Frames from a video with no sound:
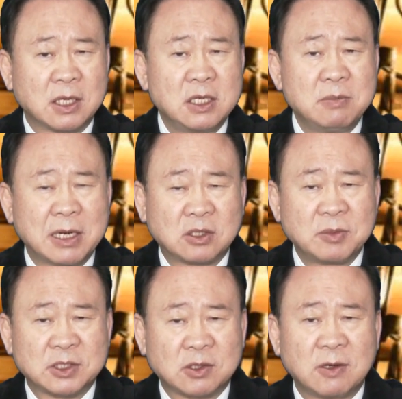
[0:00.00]
이
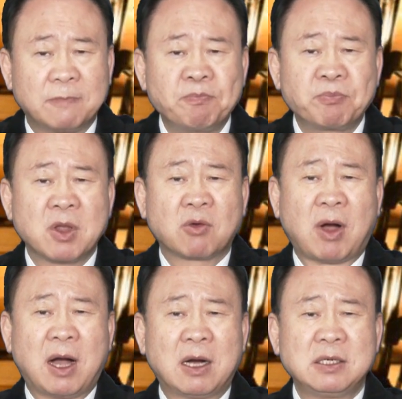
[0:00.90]
말씀에서
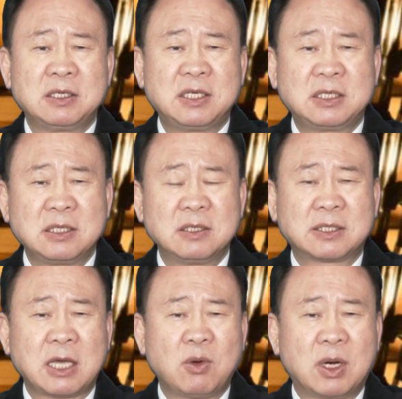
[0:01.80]
과학의 지식을
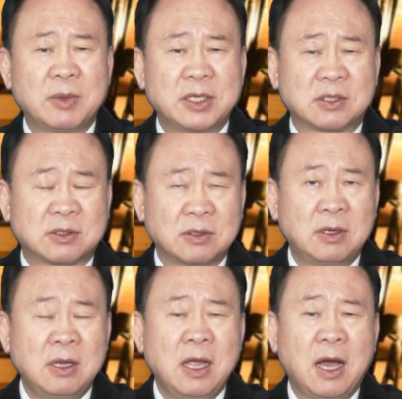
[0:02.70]
사용함에 있어서